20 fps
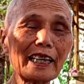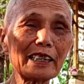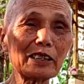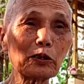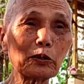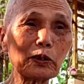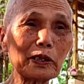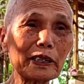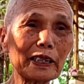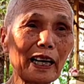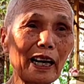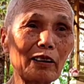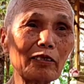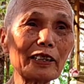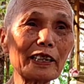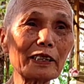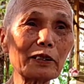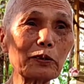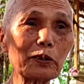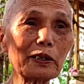ngay tôi khảo
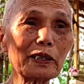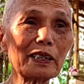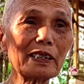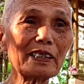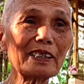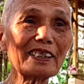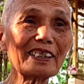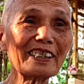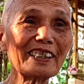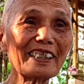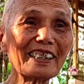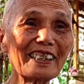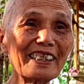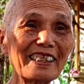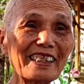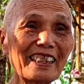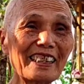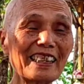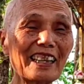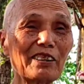ngay tôi
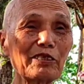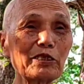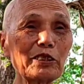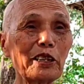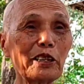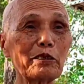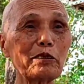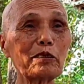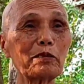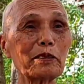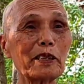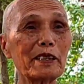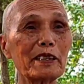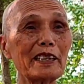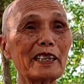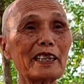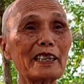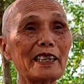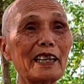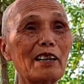chừng nào thì chịu không
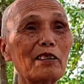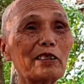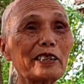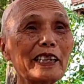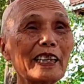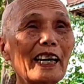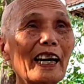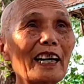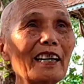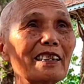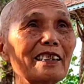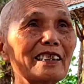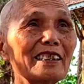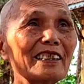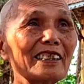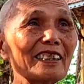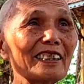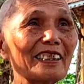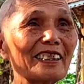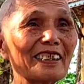được ha khảo người khác
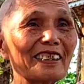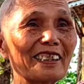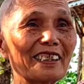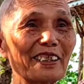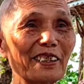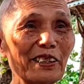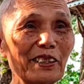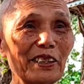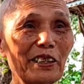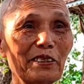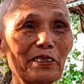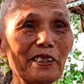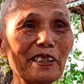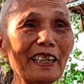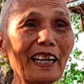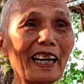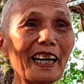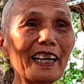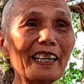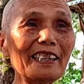điều
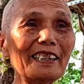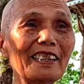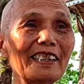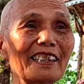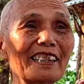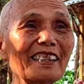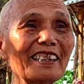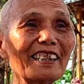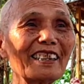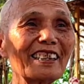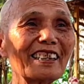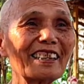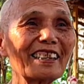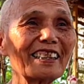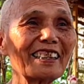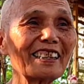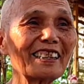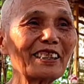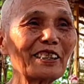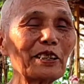thứ hai
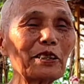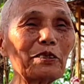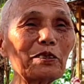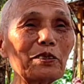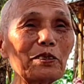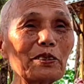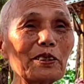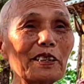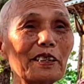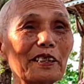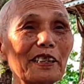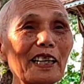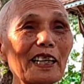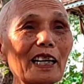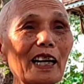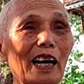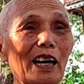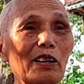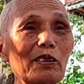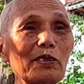nếu tôi chưa
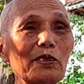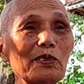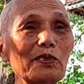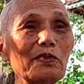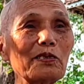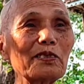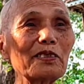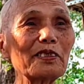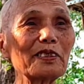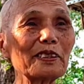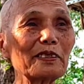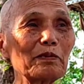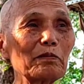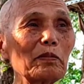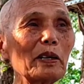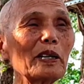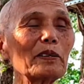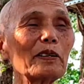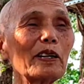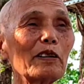đắc đạo
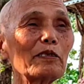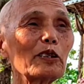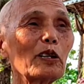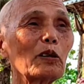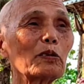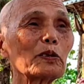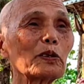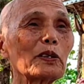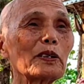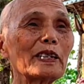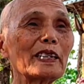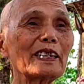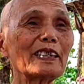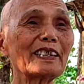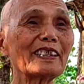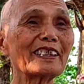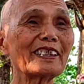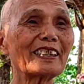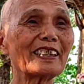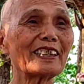mấy ông khảo dồn tôi
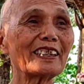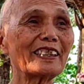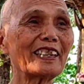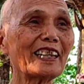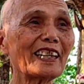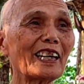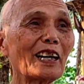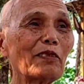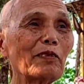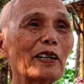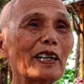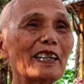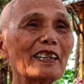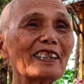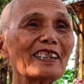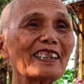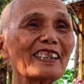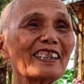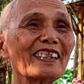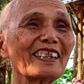dắt cảm ơn
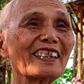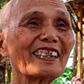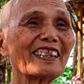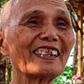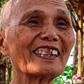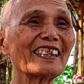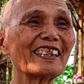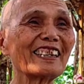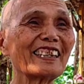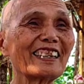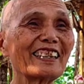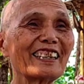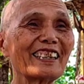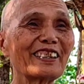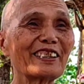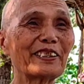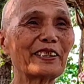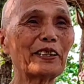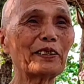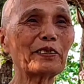
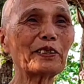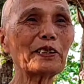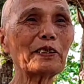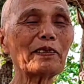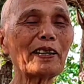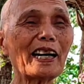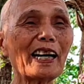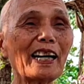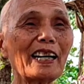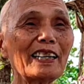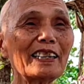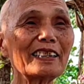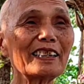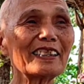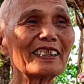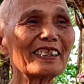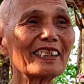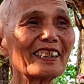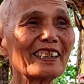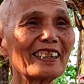điều thứ ba
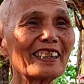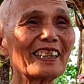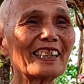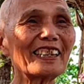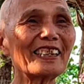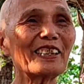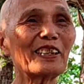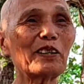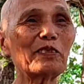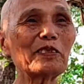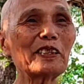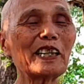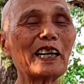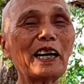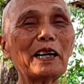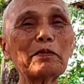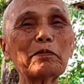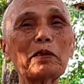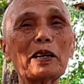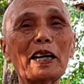khi cộng
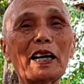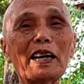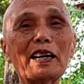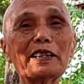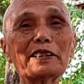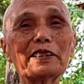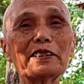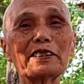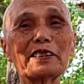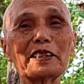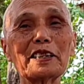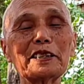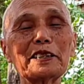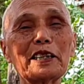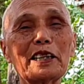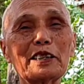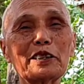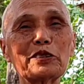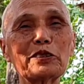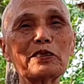sản mà hết trường lên
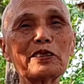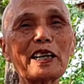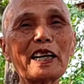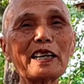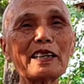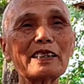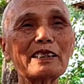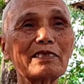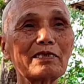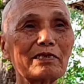trời xuống đất